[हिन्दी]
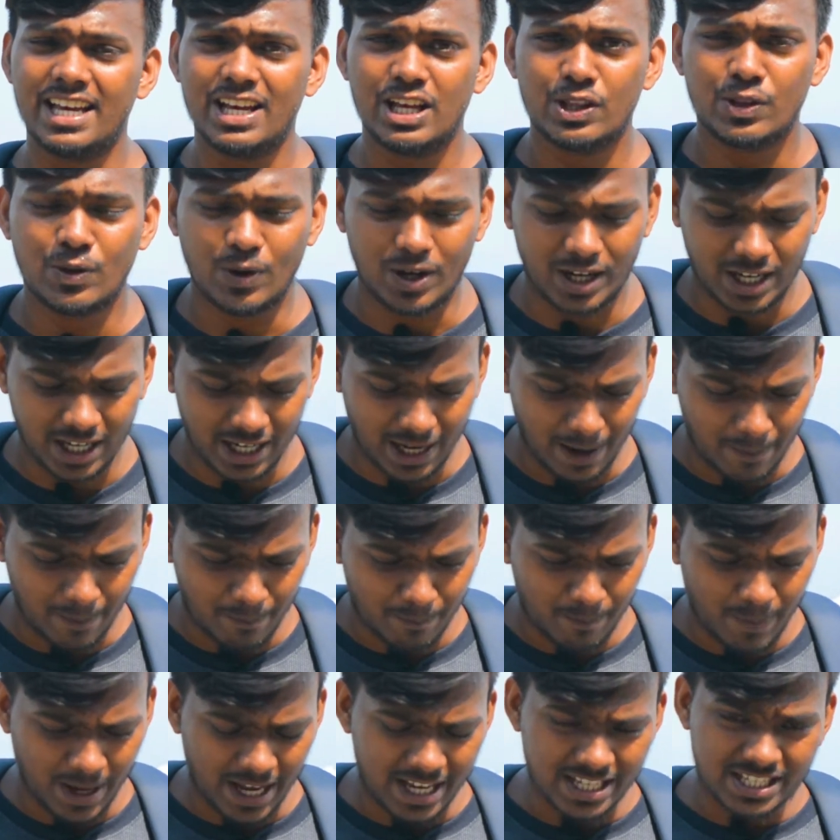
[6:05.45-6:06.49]
तो अगर आप
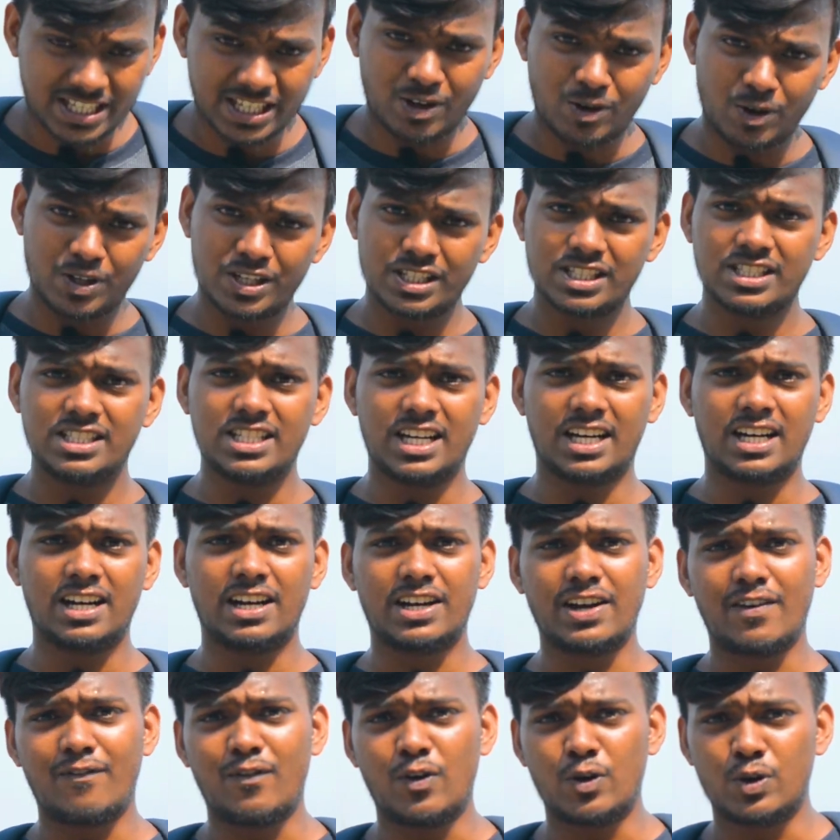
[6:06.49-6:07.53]
ऐसी कोई जगह का
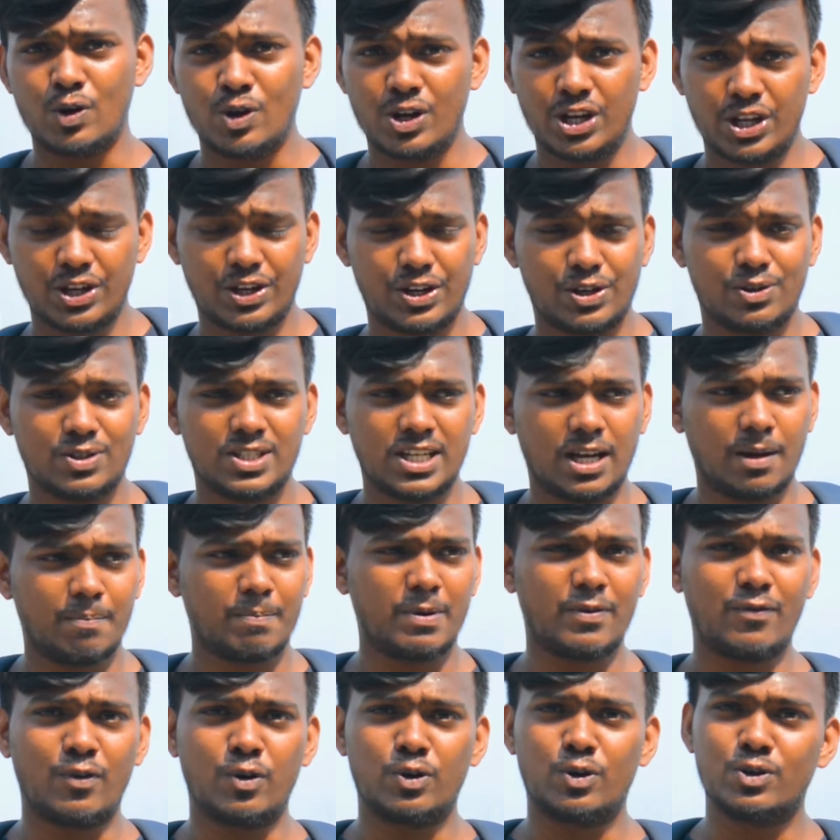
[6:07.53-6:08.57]
फ़ोटो ले रहे हो जहाँ पे
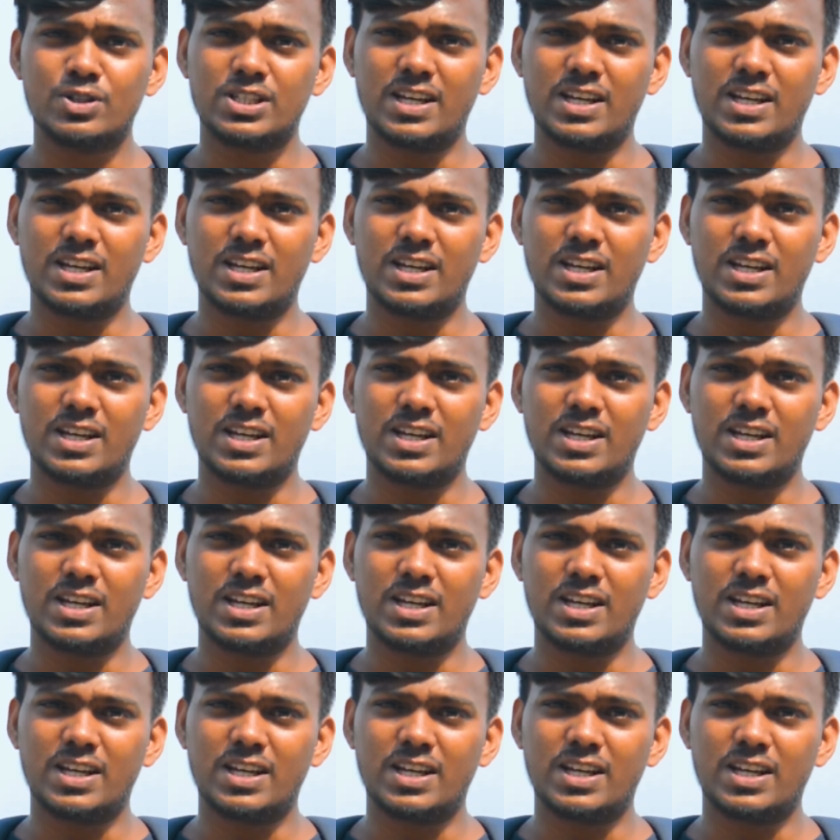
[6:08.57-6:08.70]
फ़ोटोज़